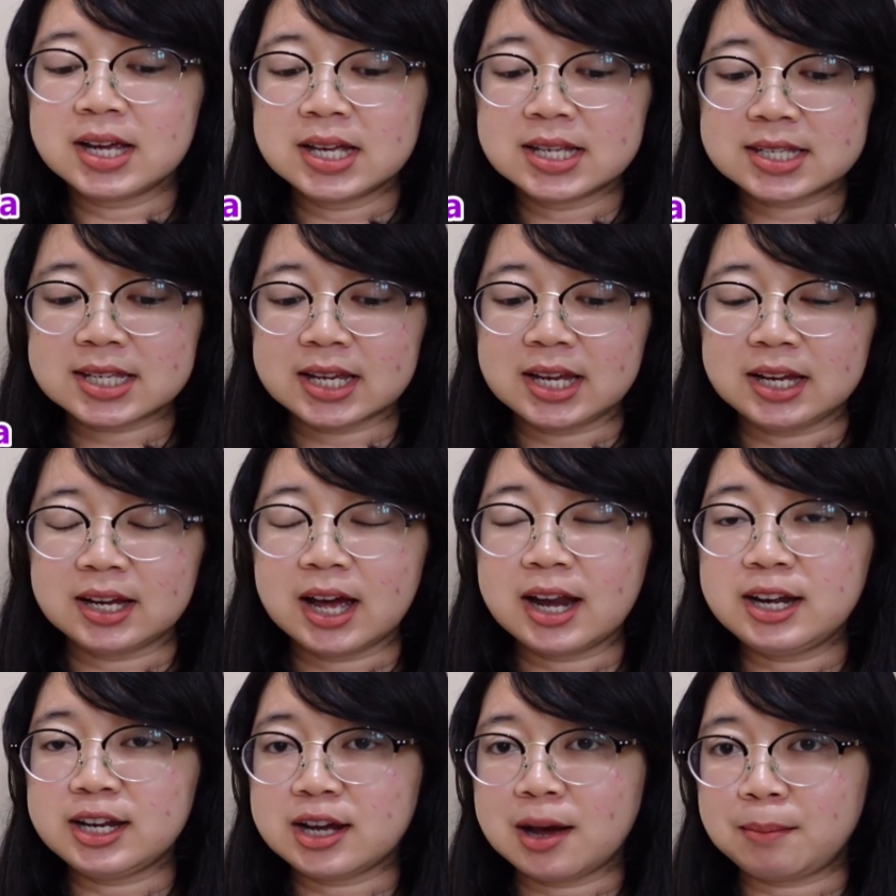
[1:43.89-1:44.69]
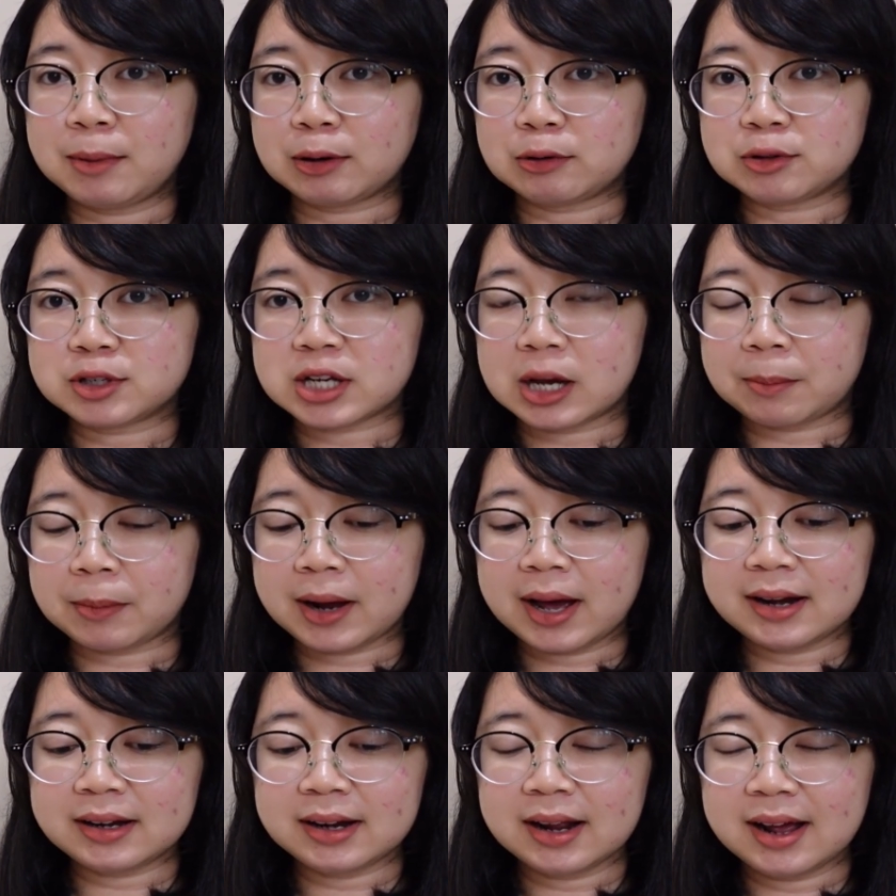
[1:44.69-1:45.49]
Sehingga dia
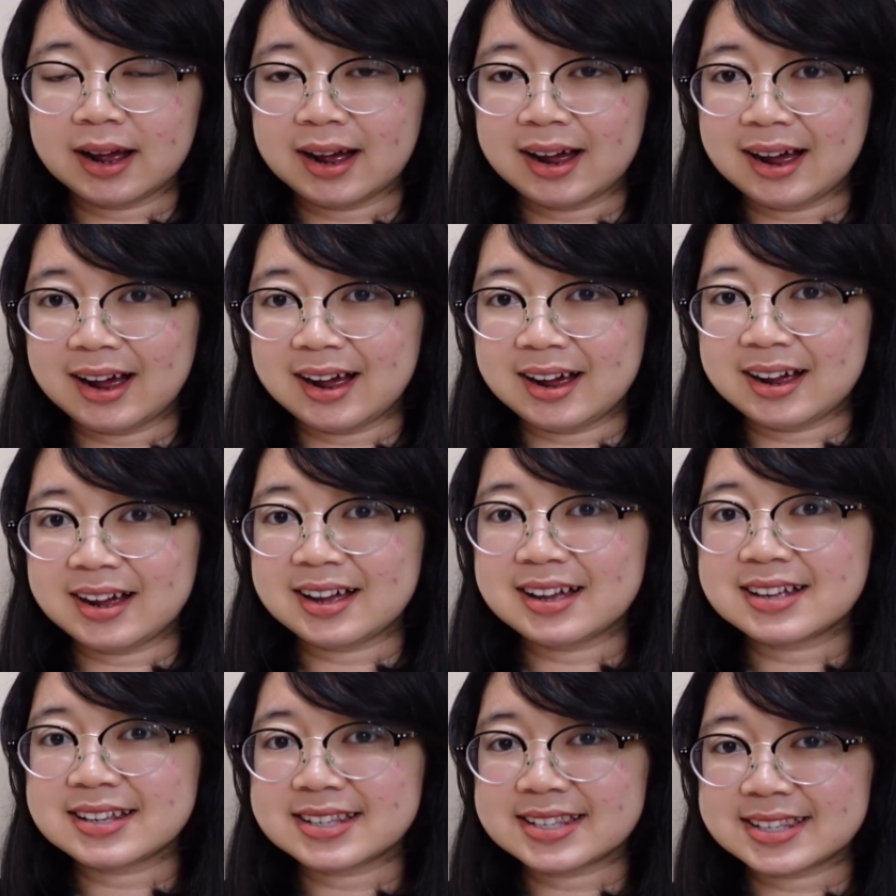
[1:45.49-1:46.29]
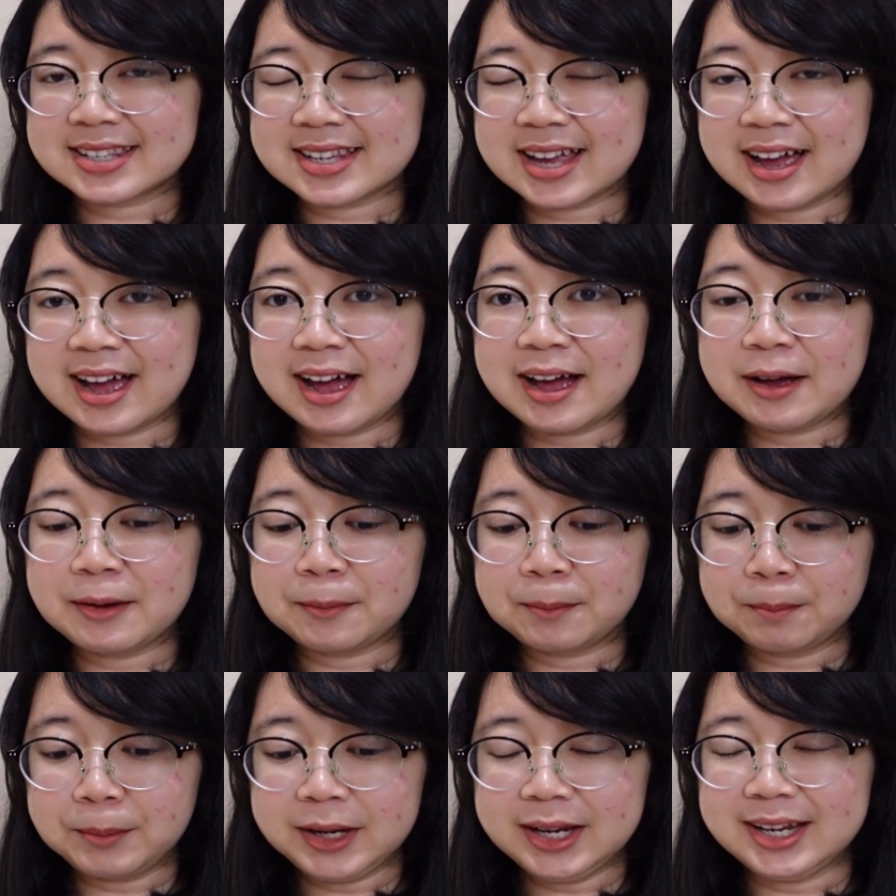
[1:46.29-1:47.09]
mengucapkan
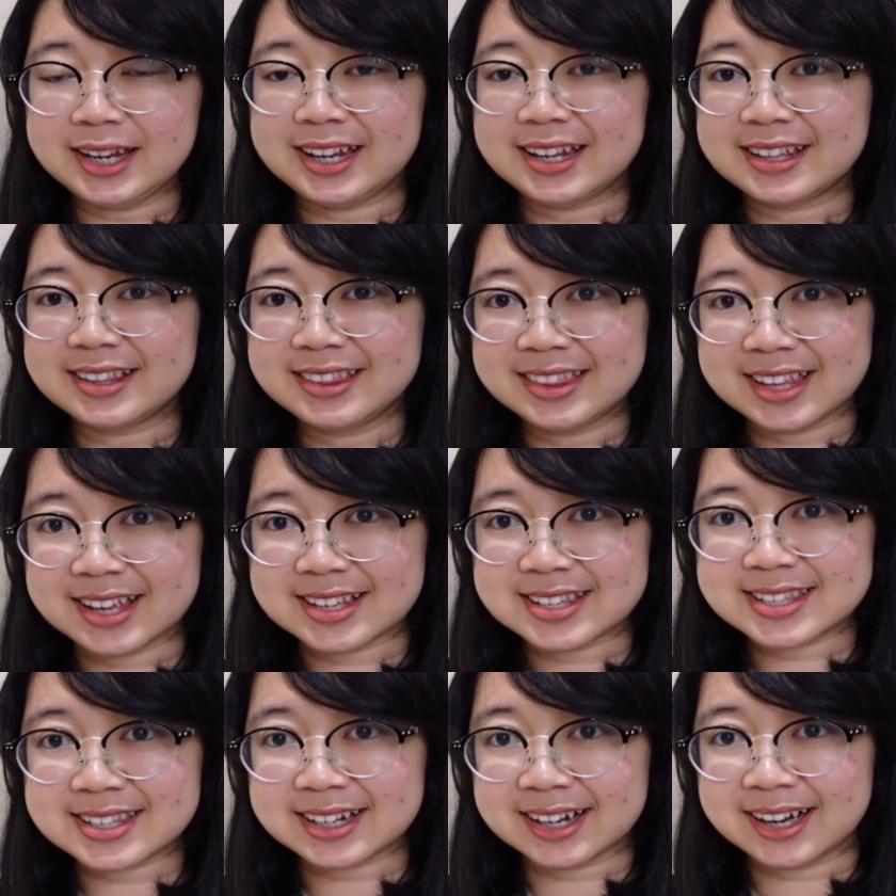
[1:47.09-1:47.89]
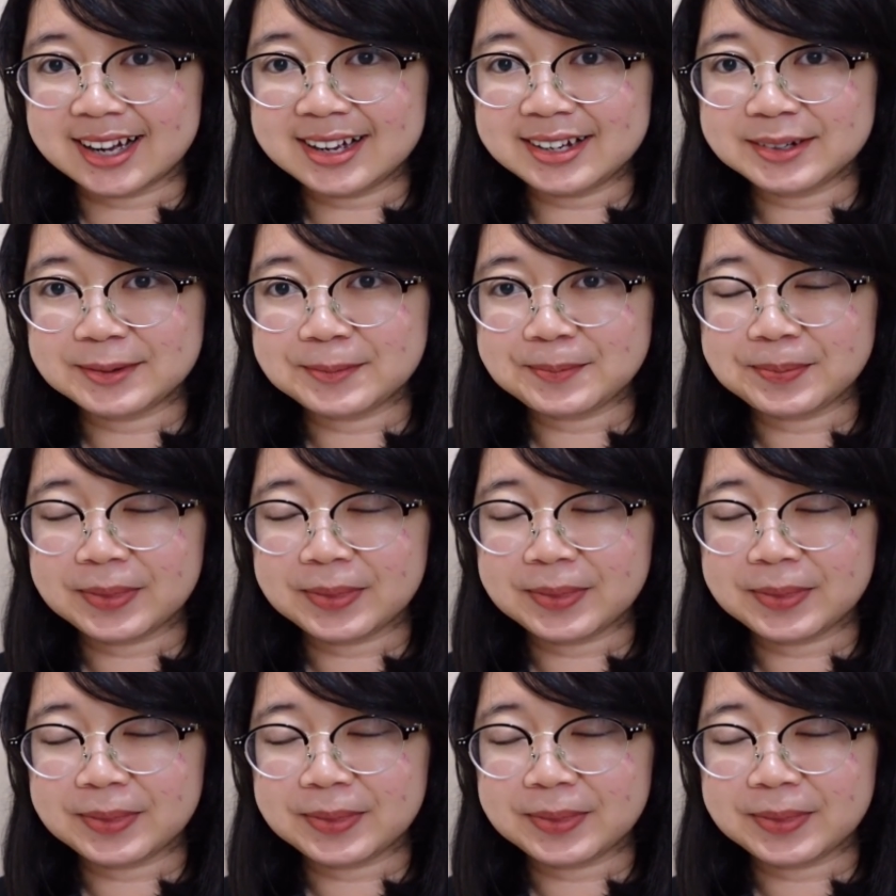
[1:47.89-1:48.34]
hasami des deska.